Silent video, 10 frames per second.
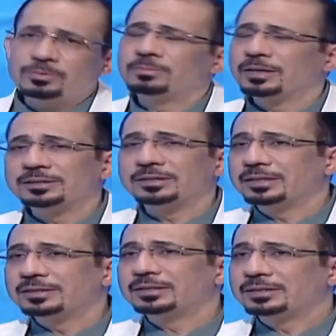دي مهمه جدا
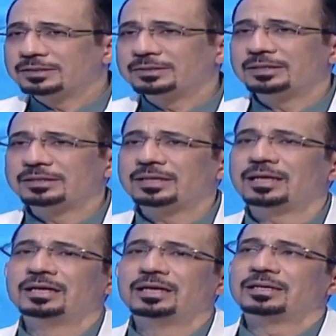جدا جدا لان
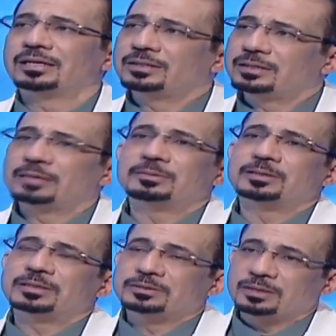انا كتير لما
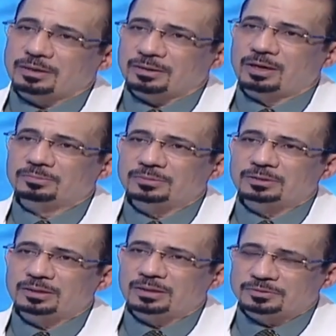بنيجي ندي الارقام
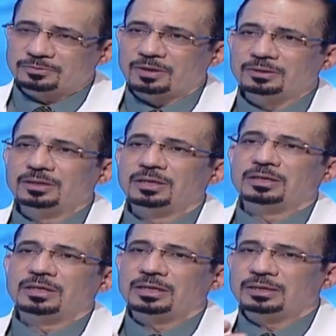للاطفال
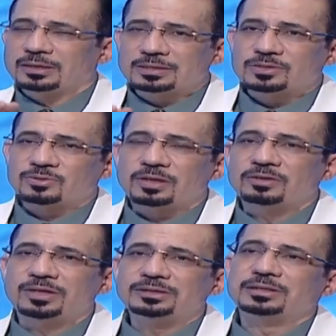آه، يمكن زي الصوره
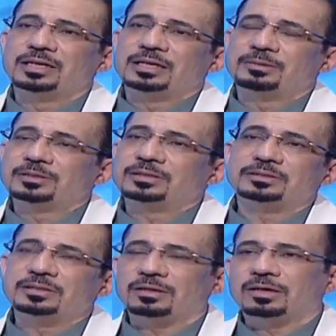اللي فاتت لما بنيجي
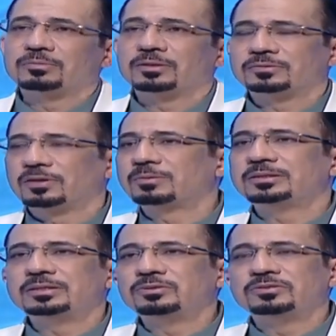ندي الارقام للاطفال
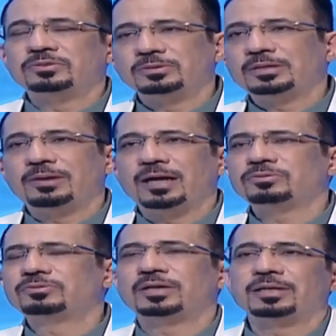بعدين يجوني في
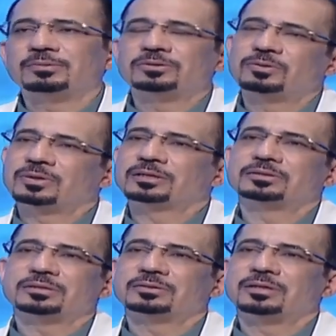المتابعات وفاجئ بان هو
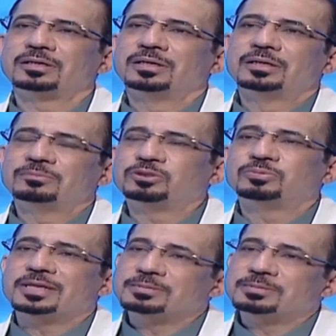واخد نظاره مش